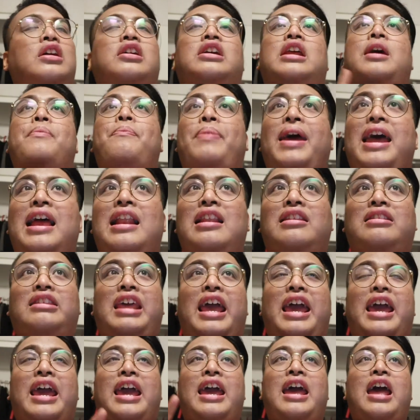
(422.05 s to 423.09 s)

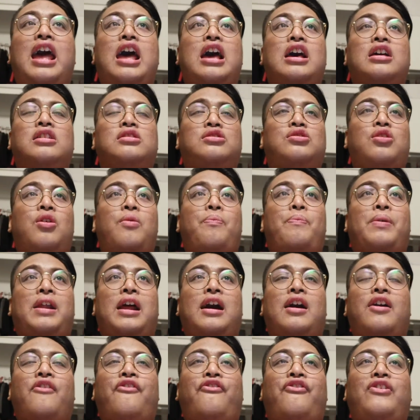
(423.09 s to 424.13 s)
nagrebelde,
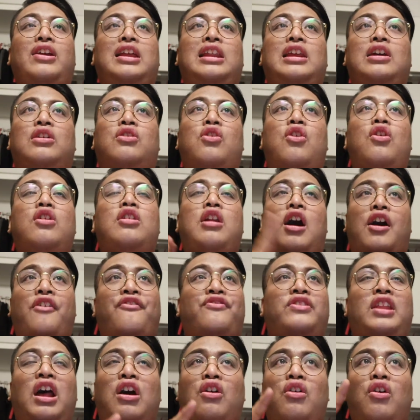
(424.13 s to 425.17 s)
sobrang feeling ko
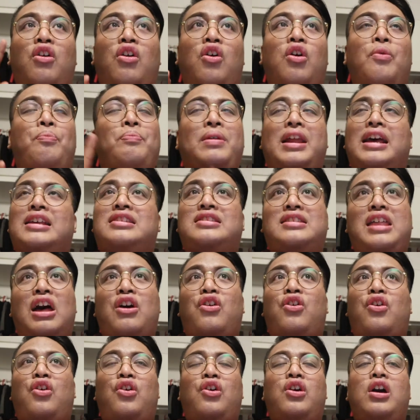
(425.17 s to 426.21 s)
loved ako, blessed
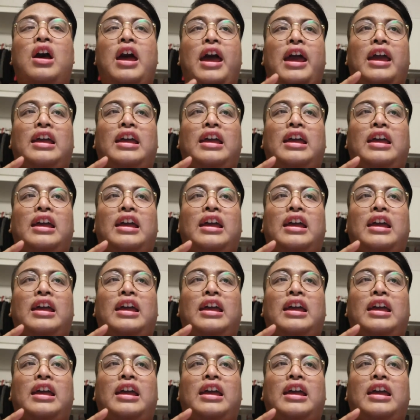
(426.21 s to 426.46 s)
ako.